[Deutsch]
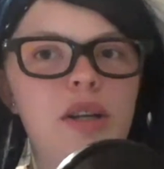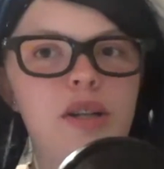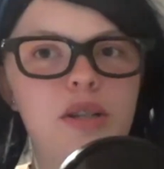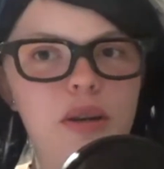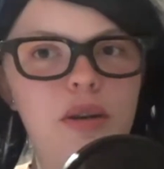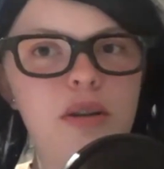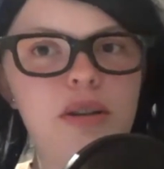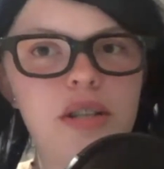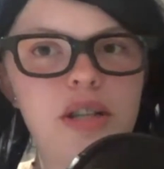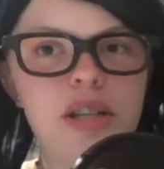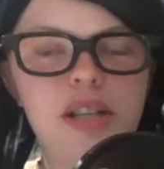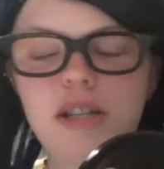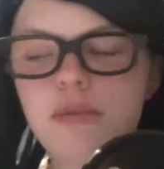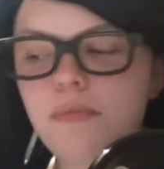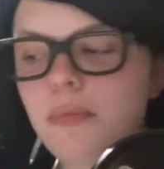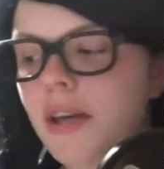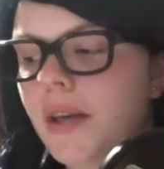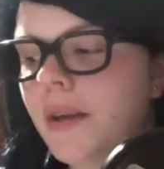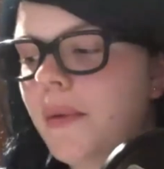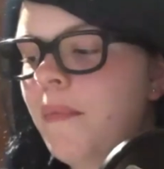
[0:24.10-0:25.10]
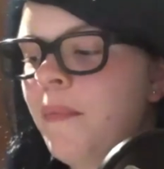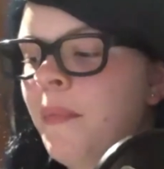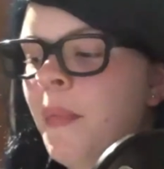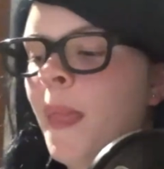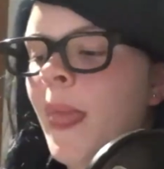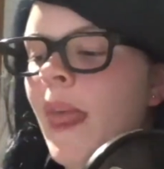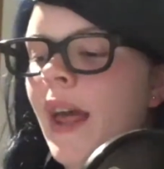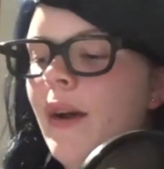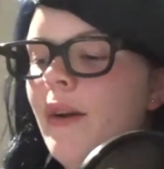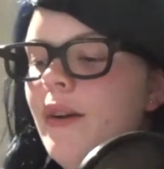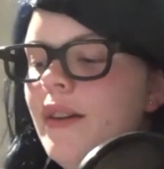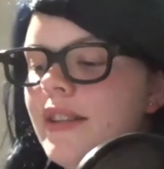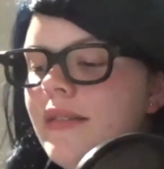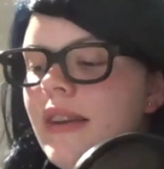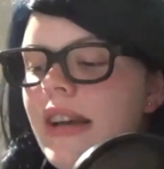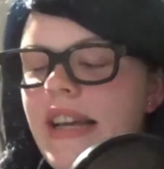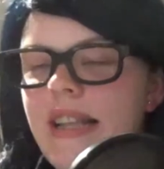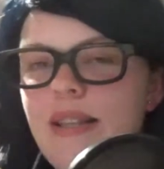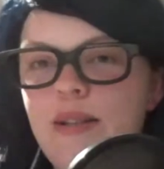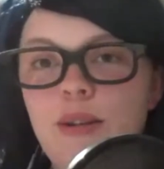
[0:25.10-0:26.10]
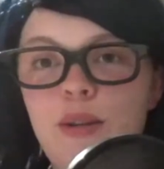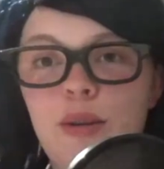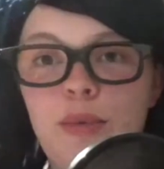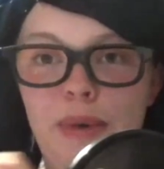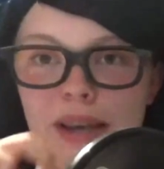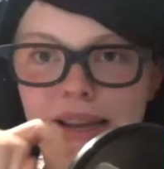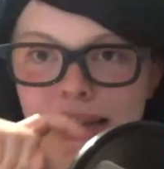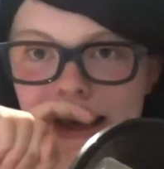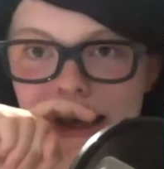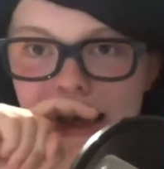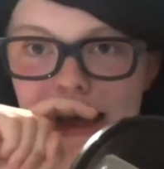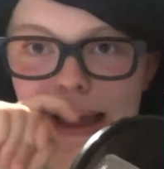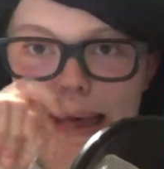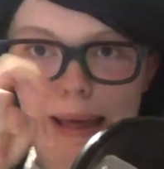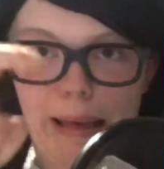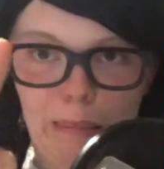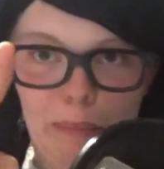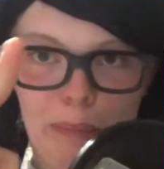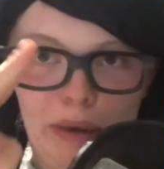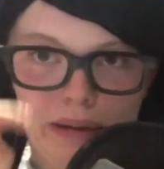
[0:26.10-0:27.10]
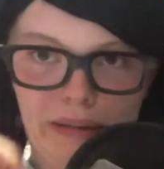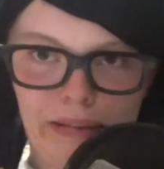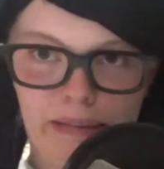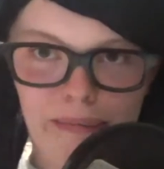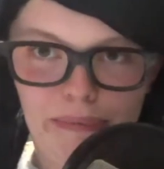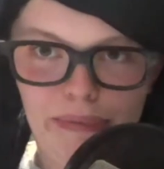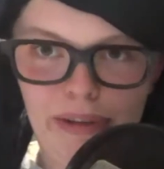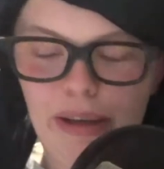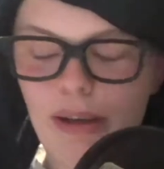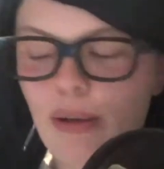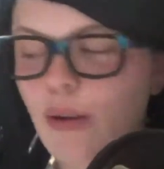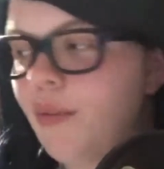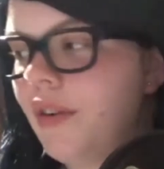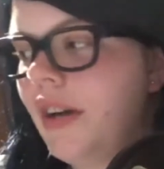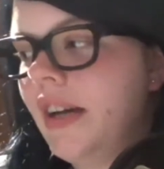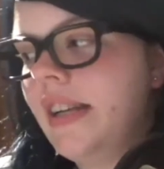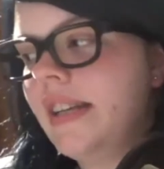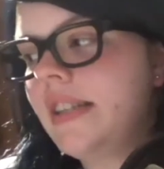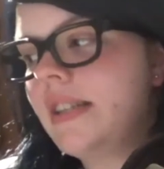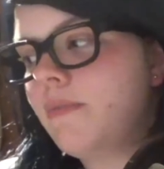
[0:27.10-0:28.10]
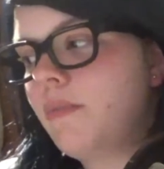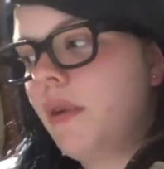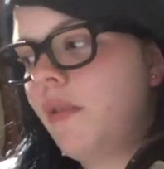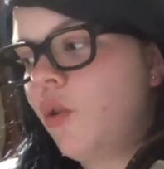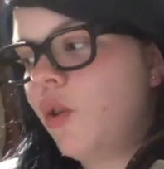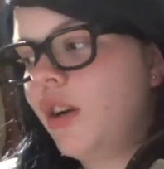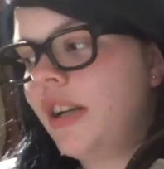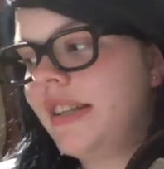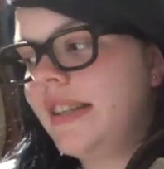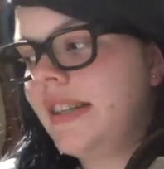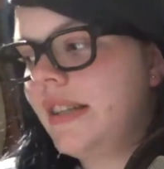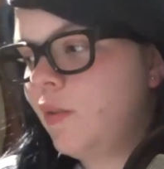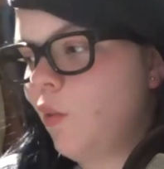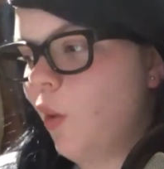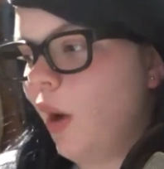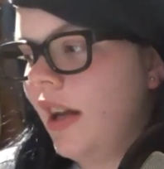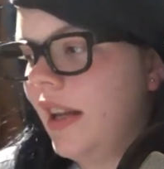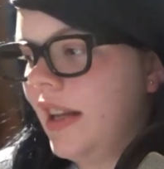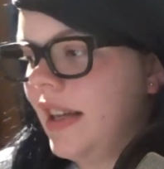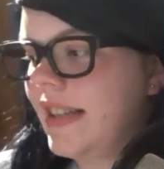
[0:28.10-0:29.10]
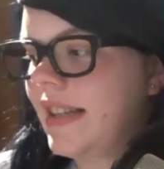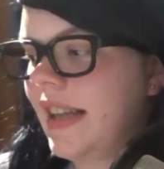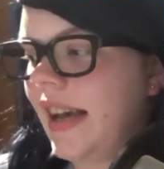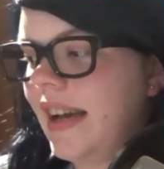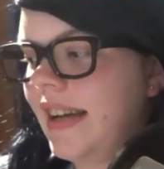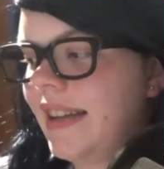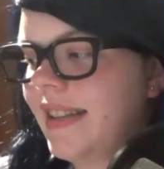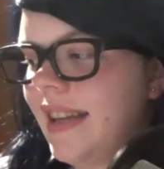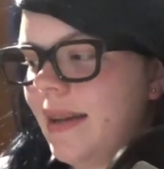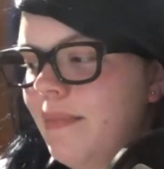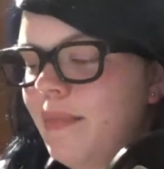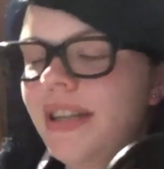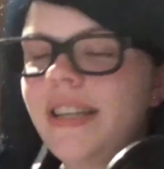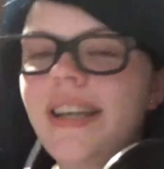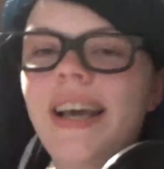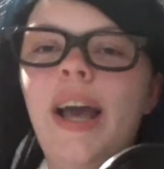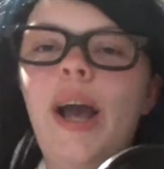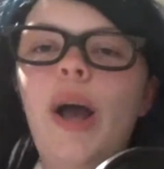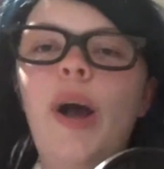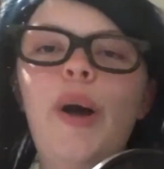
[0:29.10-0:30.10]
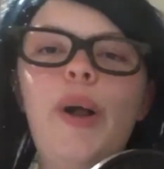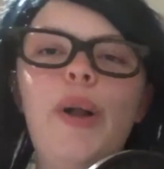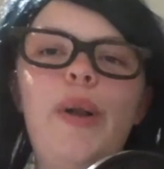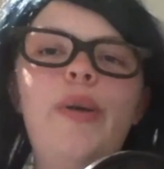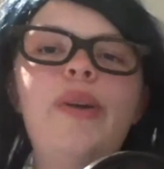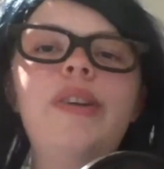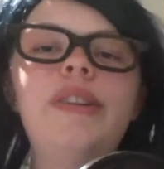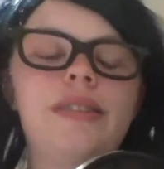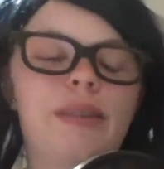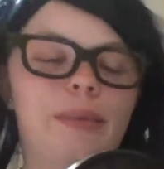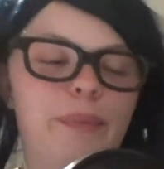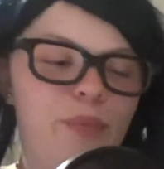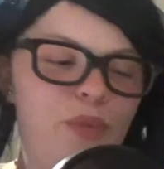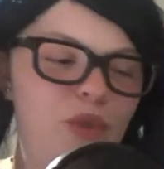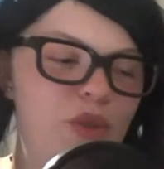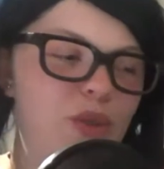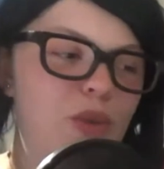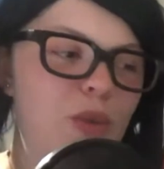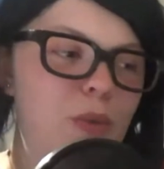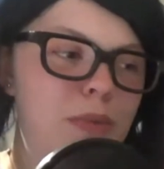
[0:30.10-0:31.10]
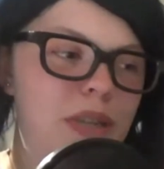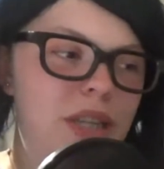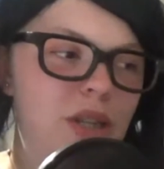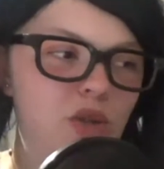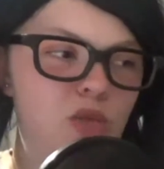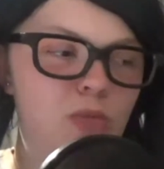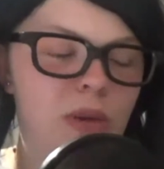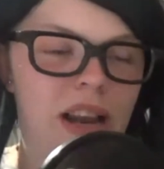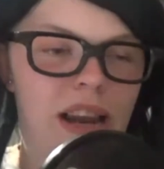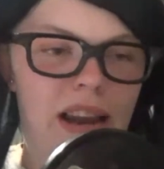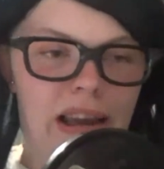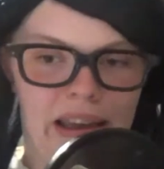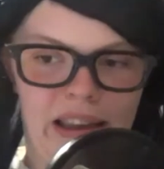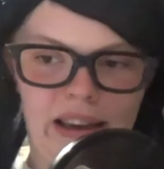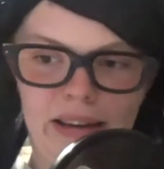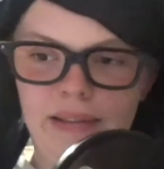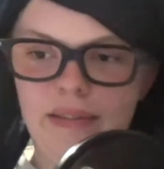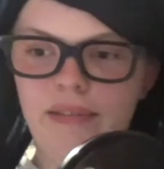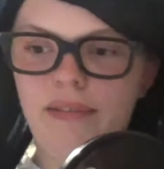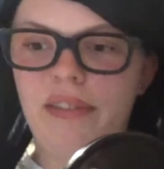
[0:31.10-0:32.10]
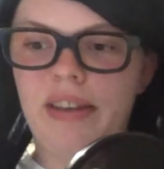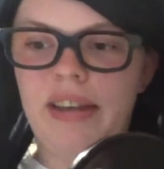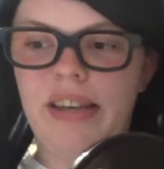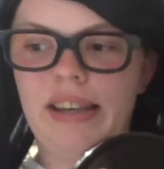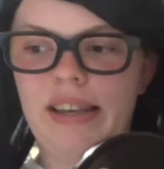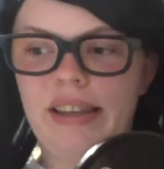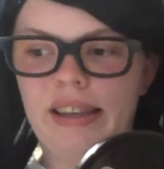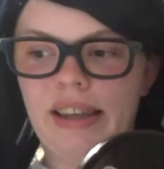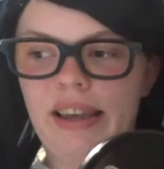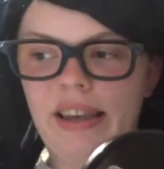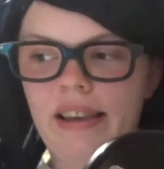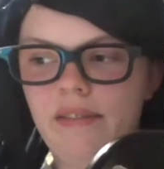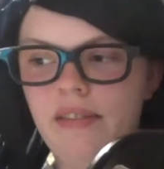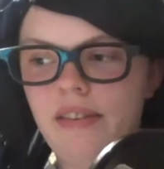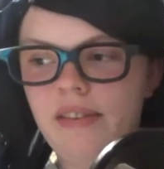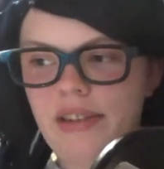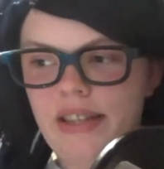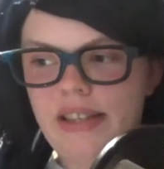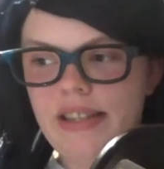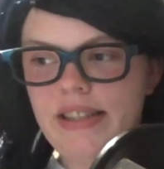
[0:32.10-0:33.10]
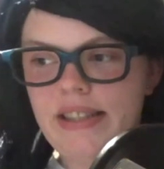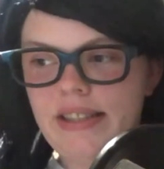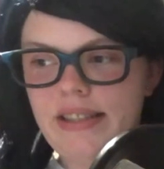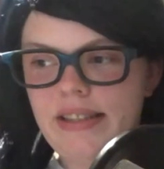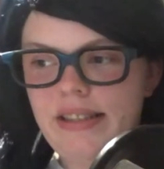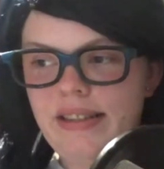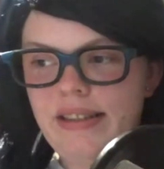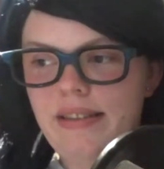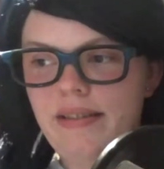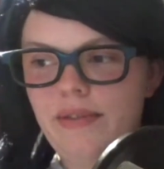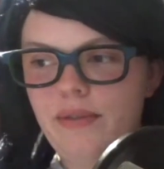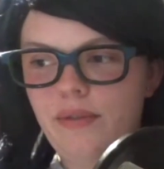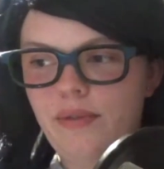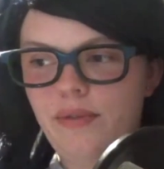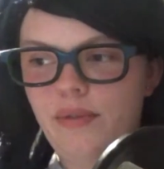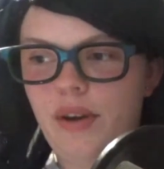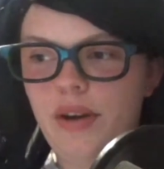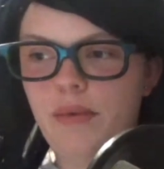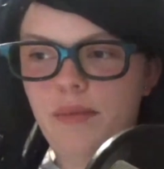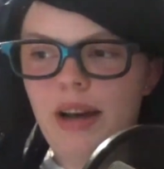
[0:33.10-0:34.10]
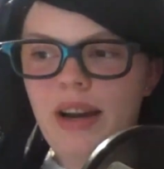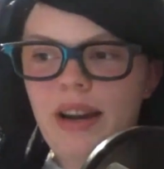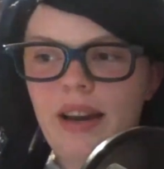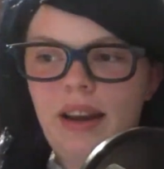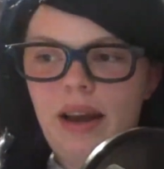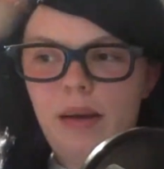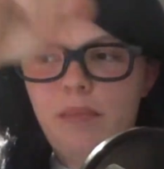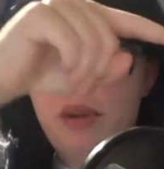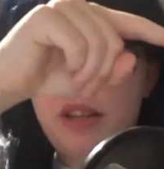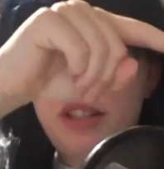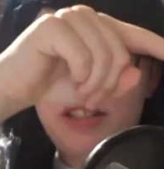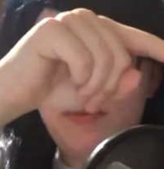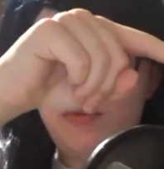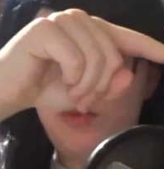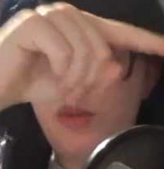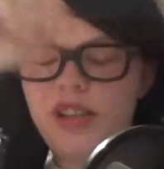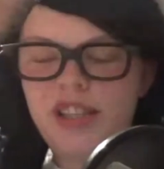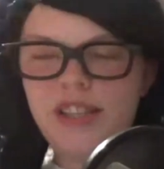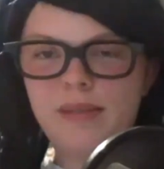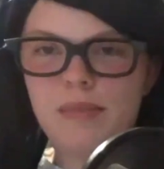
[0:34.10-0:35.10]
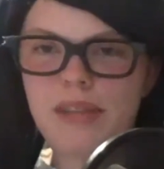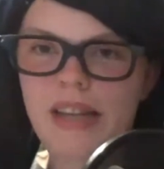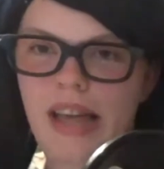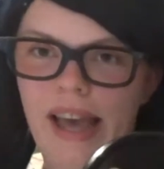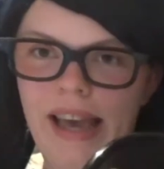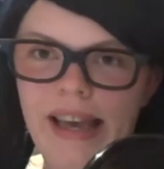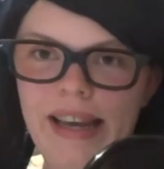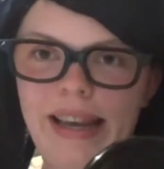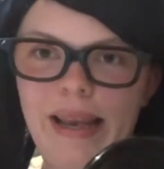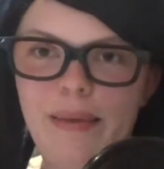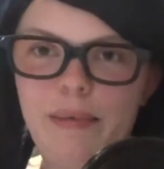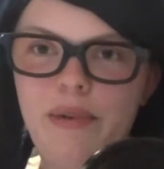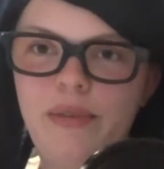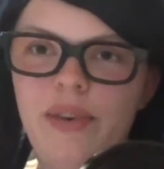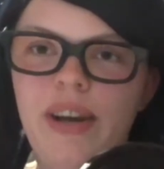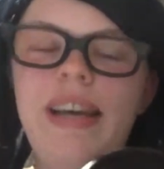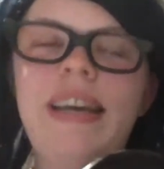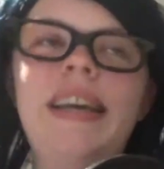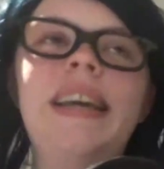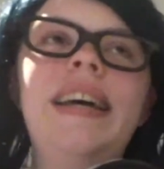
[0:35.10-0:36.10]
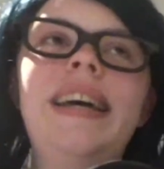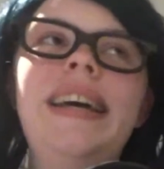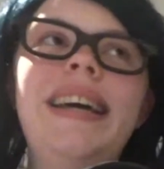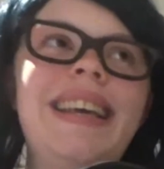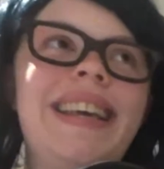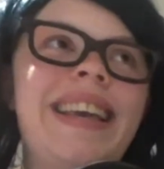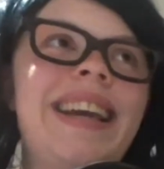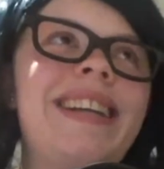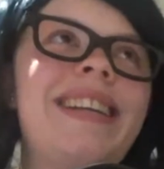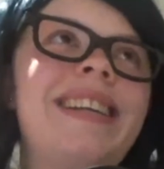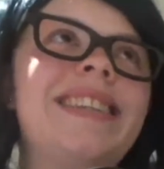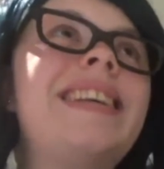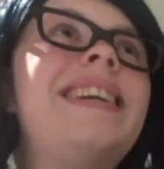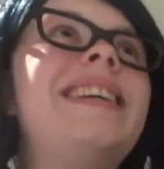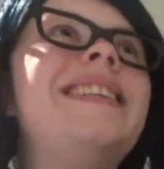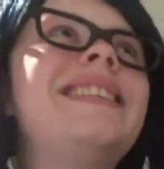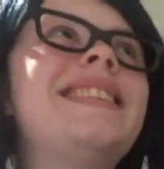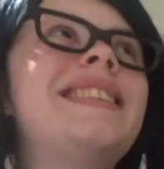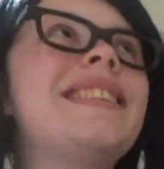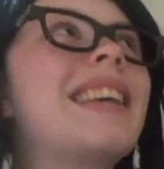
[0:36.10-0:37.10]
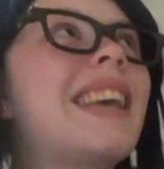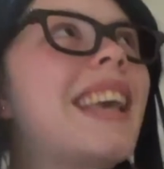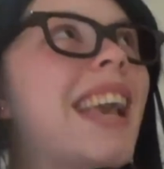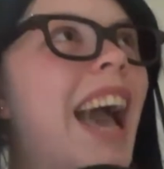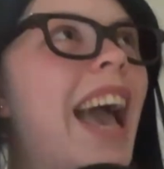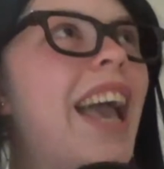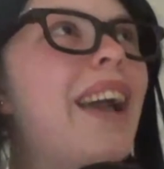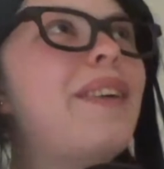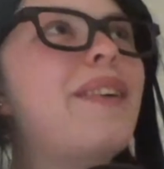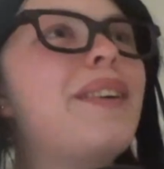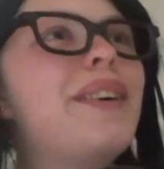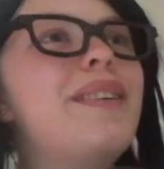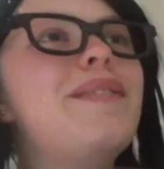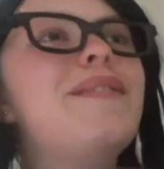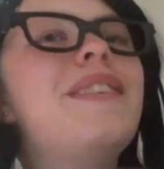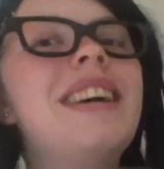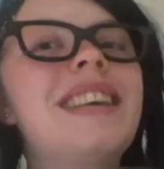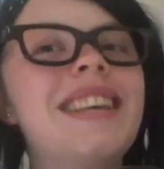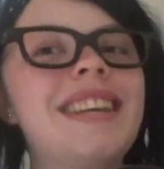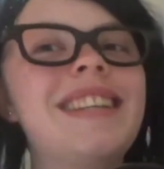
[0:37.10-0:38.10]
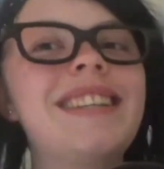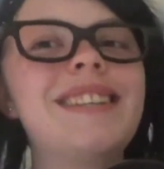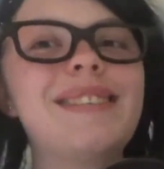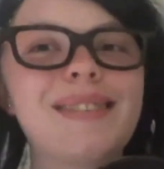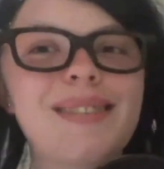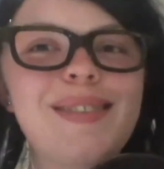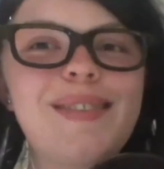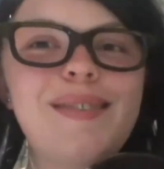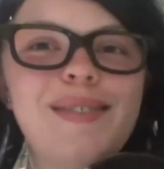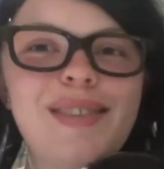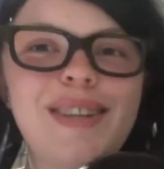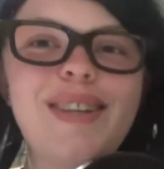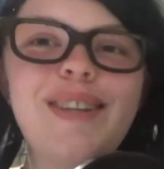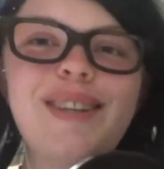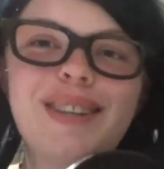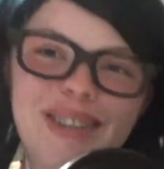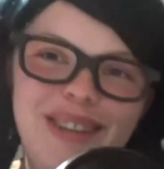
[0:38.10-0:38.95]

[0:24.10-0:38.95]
don't judge me. Und zwar geht es heute um ein Unboxing-Video, weil in den letzten paar Wochen hat sich so einiges angesammelt. Leute, es tut mir jetzt schon mal leid, wenn ich irgendwie was von einem anderen Unboxing jetzt mit reinnehme, weil ich hatte das alles ins Regal geräumt, weil ich hatte so ein Video